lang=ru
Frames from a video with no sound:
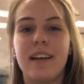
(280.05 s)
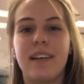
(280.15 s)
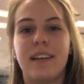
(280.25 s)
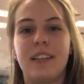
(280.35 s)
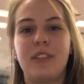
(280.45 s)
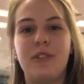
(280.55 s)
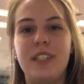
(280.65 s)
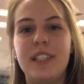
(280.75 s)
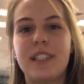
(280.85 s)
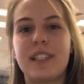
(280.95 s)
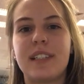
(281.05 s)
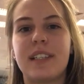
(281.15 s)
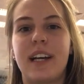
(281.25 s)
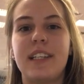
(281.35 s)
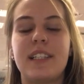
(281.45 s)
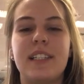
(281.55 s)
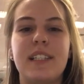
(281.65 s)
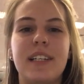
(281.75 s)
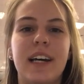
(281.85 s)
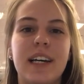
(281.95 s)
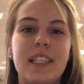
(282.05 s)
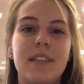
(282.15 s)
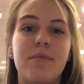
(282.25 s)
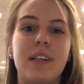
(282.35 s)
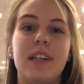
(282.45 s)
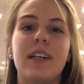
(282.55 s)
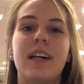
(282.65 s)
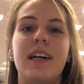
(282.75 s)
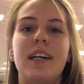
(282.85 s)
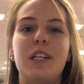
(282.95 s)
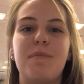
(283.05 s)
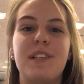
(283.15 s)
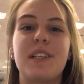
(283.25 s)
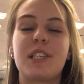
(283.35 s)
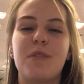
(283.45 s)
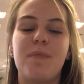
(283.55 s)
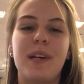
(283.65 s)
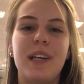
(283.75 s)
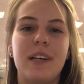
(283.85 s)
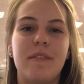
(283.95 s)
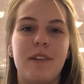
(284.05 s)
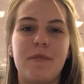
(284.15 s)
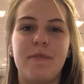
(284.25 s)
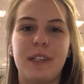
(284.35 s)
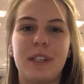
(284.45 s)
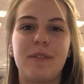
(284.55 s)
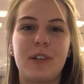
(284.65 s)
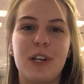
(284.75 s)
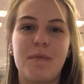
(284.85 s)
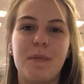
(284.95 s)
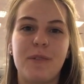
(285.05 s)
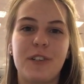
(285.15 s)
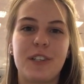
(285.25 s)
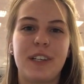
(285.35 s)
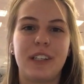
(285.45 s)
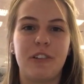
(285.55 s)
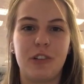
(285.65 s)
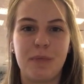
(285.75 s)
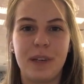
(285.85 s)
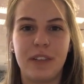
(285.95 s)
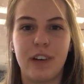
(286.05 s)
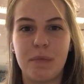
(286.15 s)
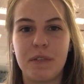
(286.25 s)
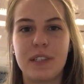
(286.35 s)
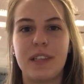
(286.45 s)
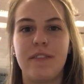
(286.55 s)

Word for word: э, трудитесь, старайтесь достигать им. А репетиторская империя вам в этом только поможет и откроет перед вами все